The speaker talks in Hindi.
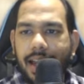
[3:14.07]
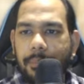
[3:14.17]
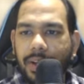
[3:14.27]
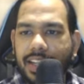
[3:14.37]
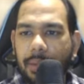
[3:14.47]

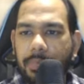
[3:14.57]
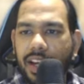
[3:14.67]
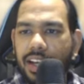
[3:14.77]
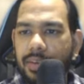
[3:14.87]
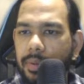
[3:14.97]
मिड कैप की
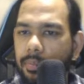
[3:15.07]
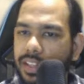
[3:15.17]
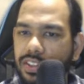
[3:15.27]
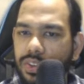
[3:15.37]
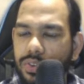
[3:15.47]
अगर मैं
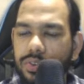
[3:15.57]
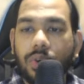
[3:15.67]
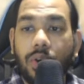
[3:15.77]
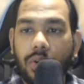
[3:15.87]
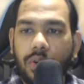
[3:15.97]
बात करूँ
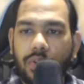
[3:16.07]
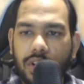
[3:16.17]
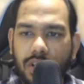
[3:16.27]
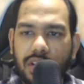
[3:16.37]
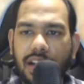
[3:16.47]
तो
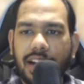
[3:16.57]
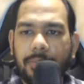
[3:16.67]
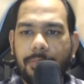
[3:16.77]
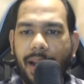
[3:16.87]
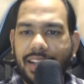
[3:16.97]
ओवरऑल
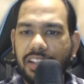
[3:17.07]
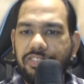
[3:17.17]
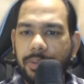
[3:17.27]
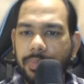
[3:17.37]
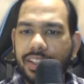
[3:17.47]
अगर बैंक
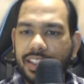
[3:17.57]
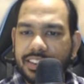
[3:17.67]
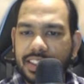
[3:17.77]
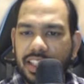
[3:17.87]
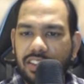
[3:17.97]
निफ्टी पे
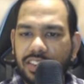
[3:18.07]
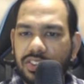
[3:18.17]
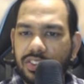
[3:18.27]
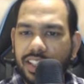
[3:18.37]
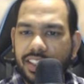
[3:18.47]
नीचे का लेवल
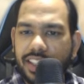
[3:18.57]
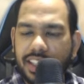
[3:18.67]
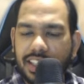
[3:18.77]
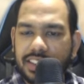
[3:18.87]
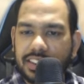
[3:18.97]
तो नहीं
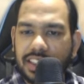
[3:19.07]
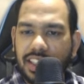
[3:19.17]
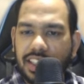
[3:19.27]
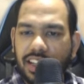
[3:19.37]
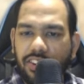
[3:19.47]
देख रहे जैसे
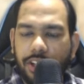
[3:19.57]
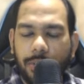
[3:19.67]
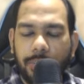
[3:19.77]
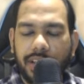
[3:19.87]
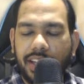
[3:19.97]
कल के
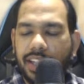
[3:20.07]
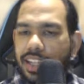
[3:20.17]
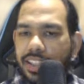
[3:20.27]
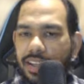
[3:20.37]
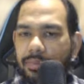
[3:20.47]
वीडियो में देख
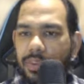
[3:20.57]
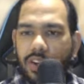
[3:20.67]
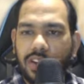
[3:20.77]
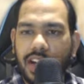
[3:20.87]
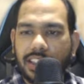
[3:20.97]
रहे थे हम
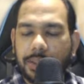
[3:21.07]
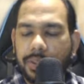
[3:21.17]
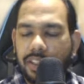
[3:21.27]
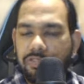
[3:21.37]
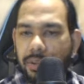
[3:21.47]
और आज
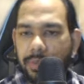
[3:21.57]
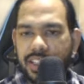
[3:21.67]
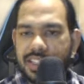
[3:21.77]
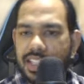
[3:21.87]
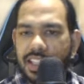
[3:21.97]
भी निफ्टी में
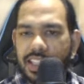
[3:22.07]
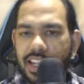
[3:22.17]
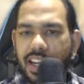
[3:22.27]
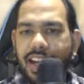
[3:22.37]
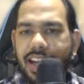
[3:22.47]
जैसा देख
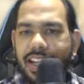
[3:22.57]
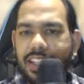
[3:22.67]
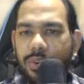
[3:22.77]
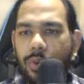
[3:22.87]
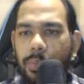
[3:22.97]
रहे हैं
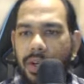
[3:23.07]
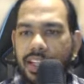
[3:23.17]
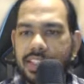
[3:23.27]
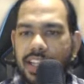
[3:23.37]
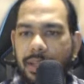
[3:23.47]
लेकिन ऊपर
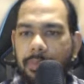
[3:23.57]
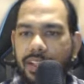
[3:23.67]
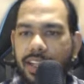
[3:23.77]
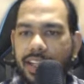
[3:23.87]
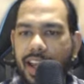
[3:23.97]
के साइड पर
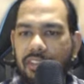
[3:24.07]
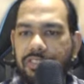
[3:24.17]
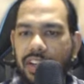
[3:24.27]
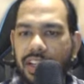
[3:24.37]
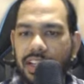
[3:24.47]
ये गैप
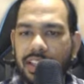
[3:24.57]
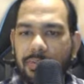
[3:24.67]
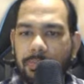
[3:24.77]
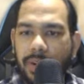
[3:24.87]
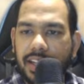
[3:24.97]
फिल अगर
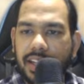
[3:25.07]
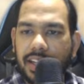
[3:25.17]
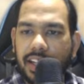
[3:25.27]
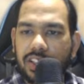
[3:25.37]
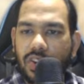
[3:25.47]
प्ले
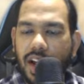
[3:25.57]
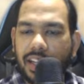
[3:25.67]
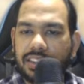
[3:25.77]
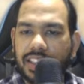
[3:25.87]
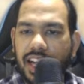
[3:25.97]
करना है तो
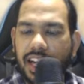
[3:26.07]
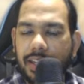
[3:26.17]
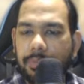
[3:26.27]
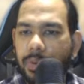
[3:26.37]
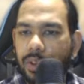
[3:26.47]
आज का
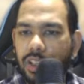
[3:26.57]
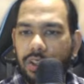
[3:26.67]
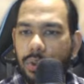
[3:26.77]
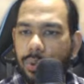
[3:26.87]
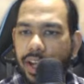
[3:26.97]
हाई
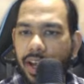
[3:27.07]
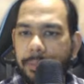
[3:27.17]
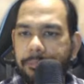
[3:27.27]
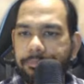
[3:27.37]
इंपॉर्टेंट हो गया है